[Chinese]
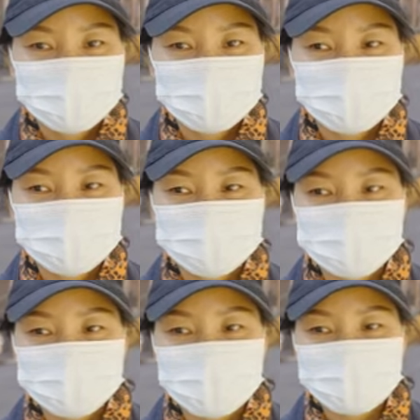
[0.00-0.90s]
所以就
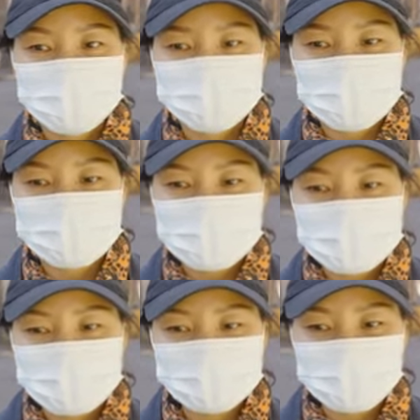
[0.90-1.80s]
是说，我们每
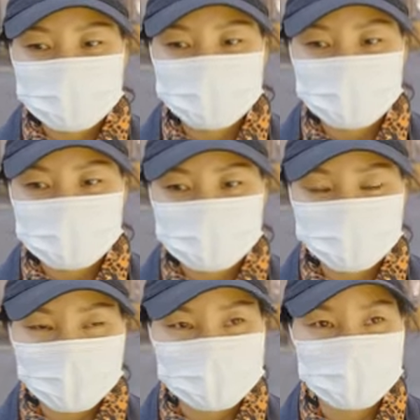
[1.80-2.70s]
天做做核
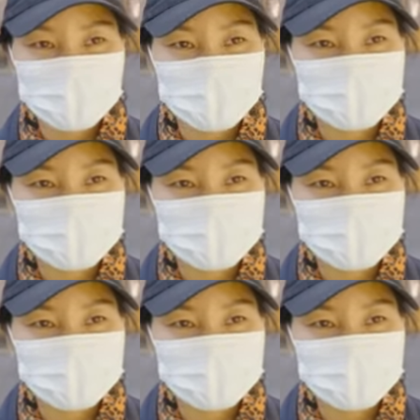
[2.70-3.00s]
酸的时候，